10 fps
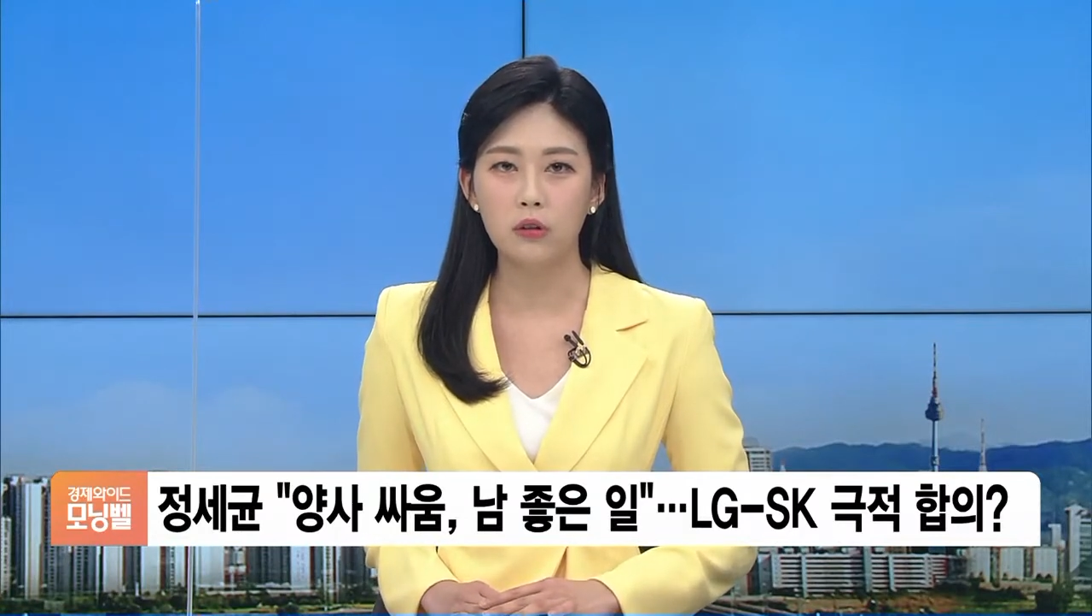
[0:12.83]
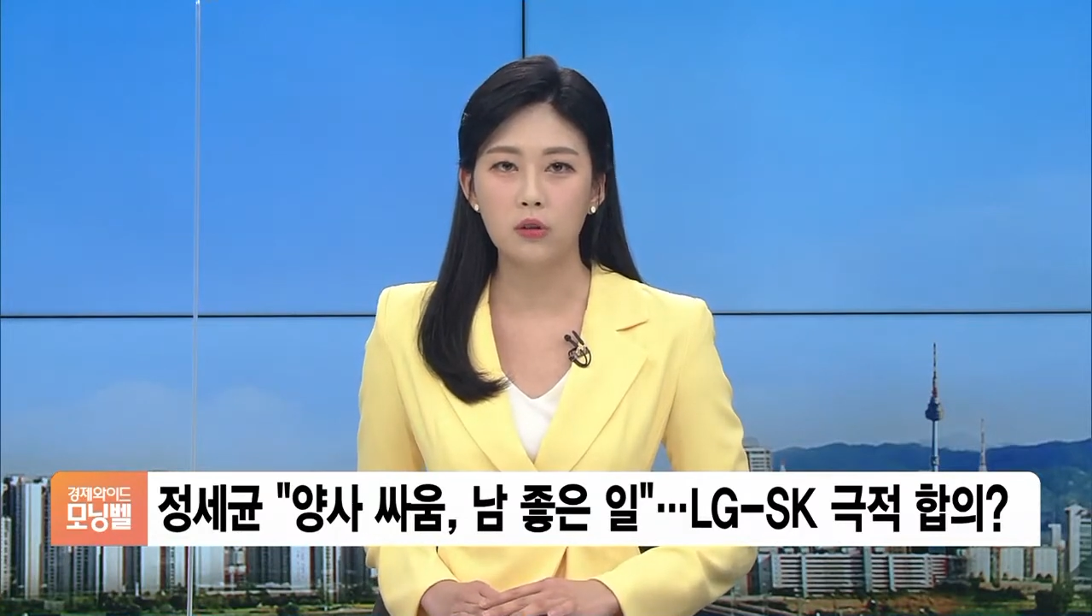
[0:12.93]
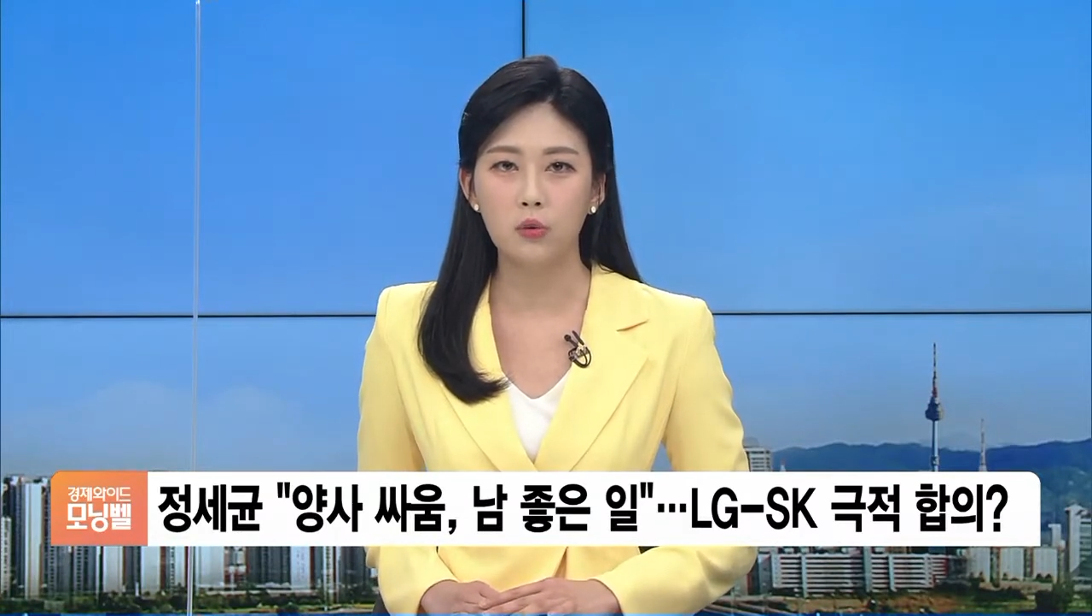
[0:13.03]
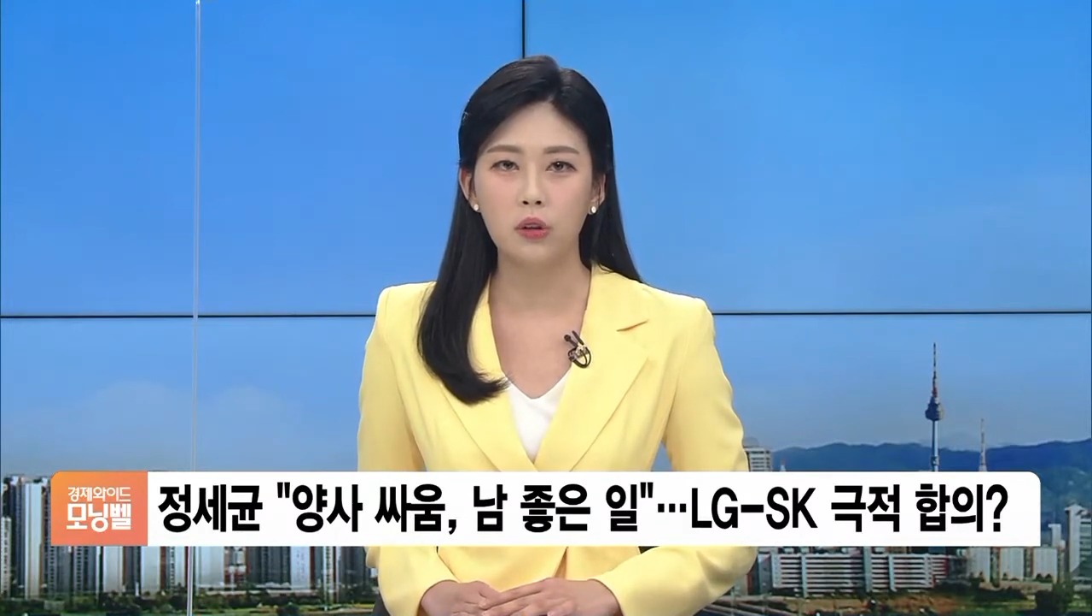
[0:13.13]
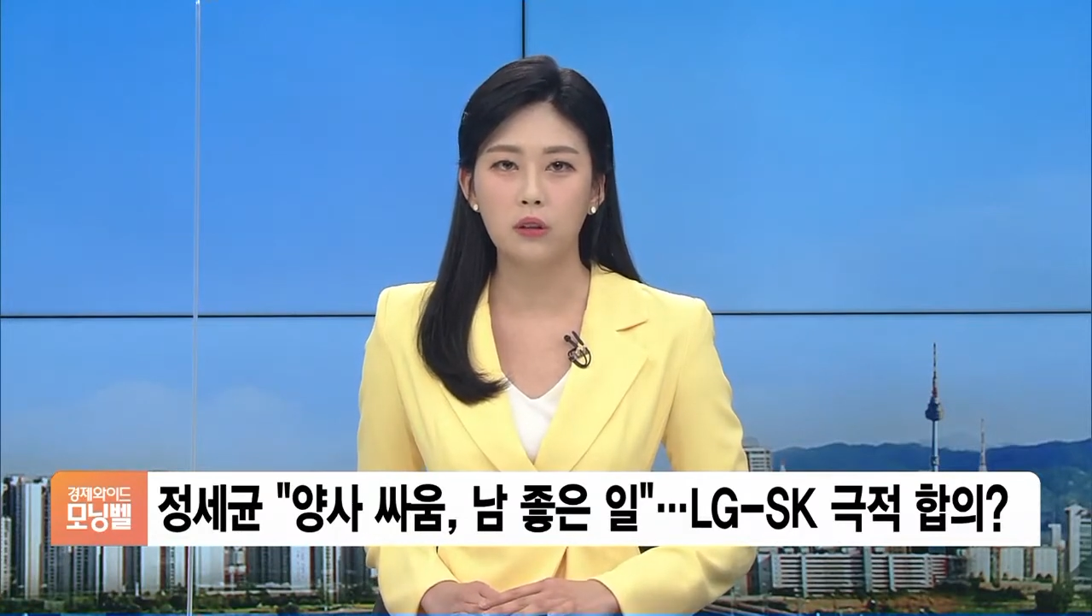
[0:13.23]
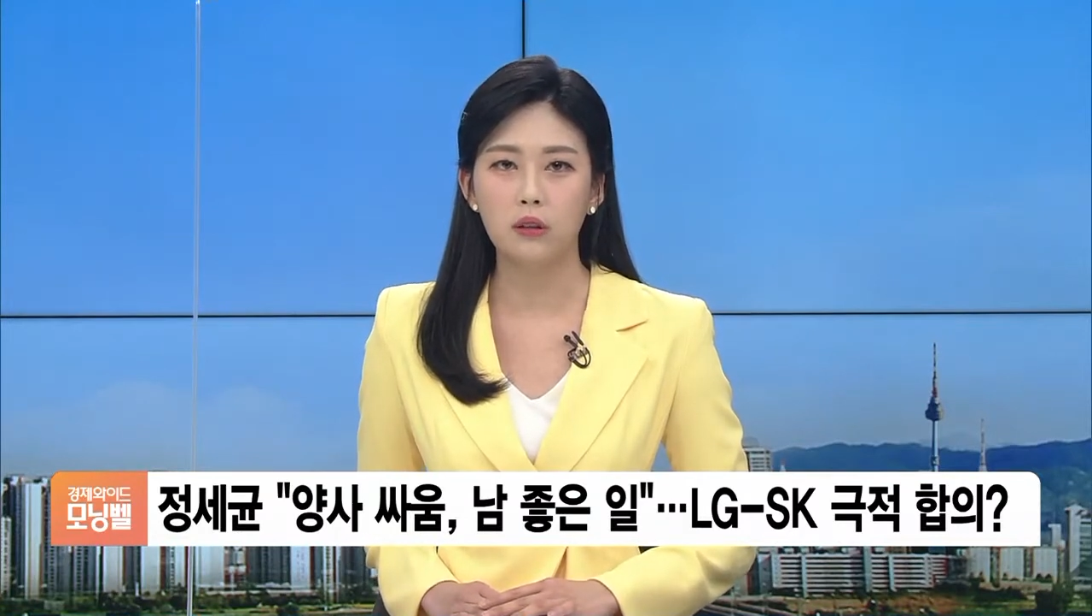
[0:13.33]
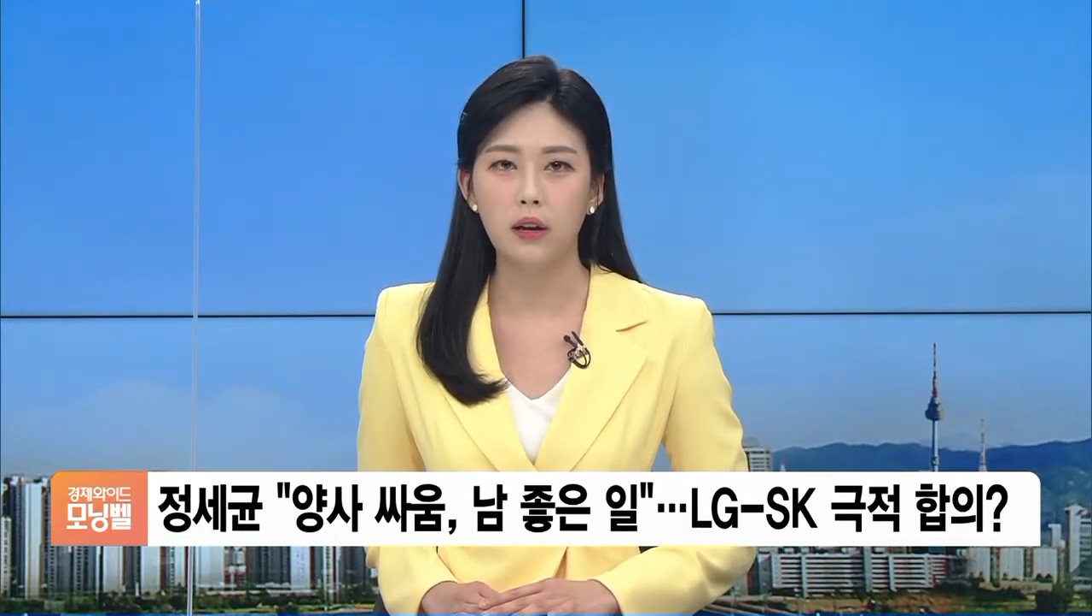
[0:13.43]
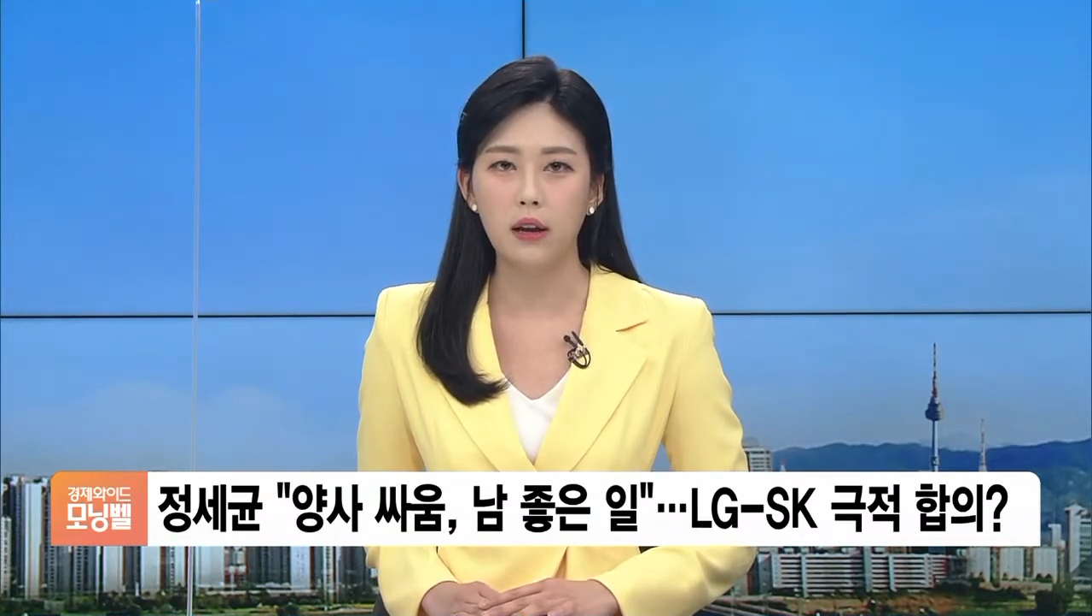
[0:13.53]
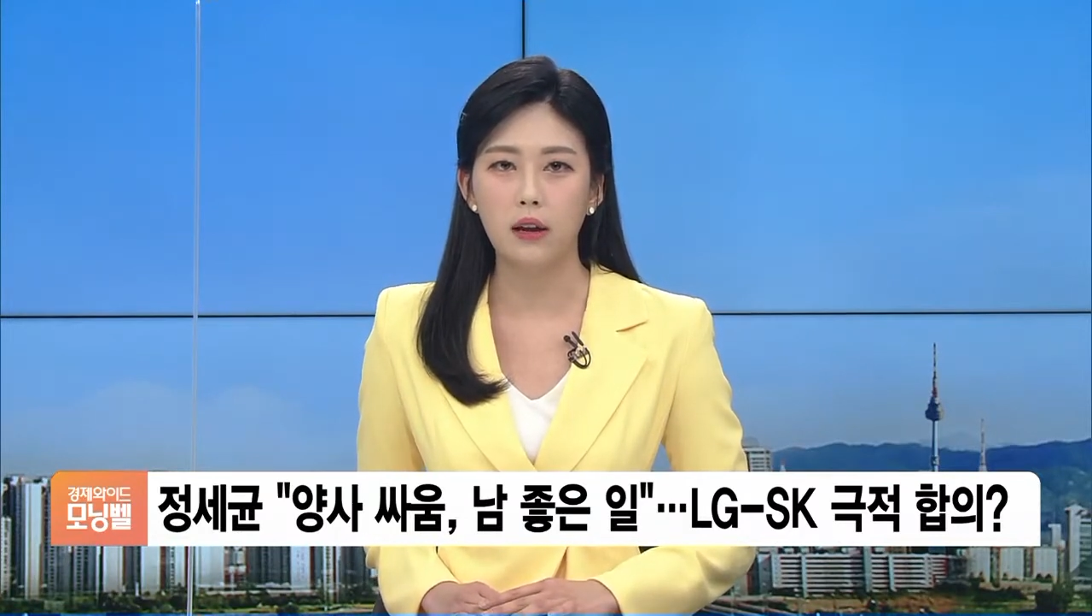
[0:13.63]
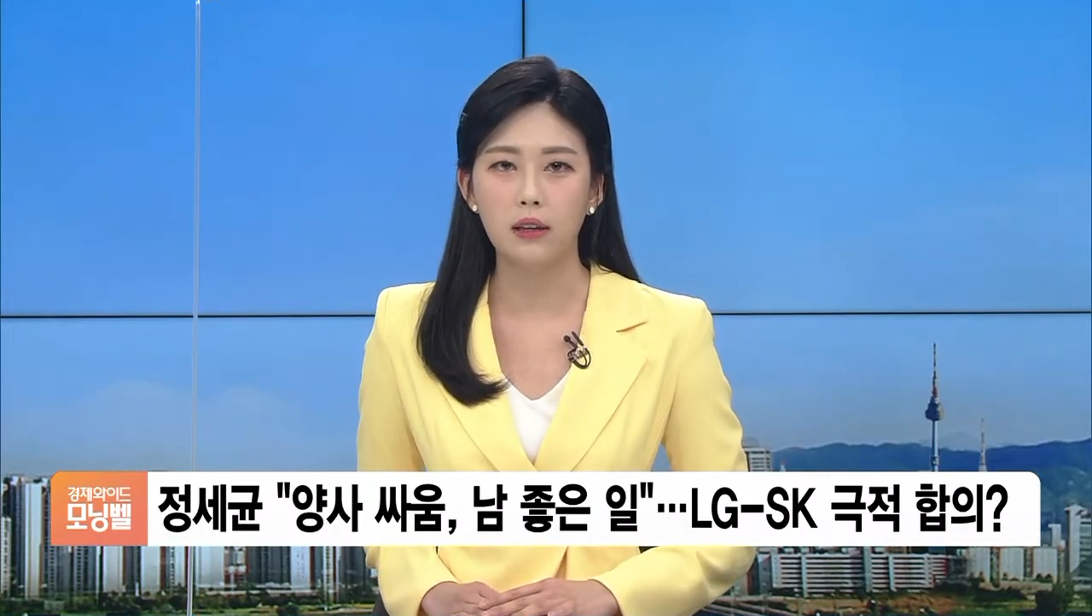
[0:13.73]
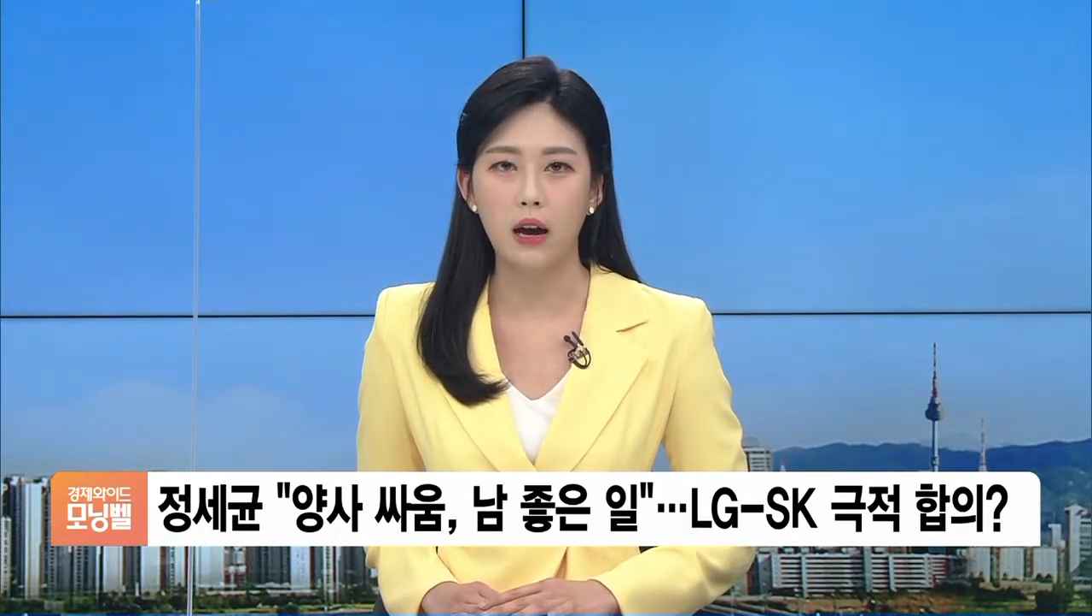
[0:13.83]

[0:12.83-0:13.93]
쓰고 있는데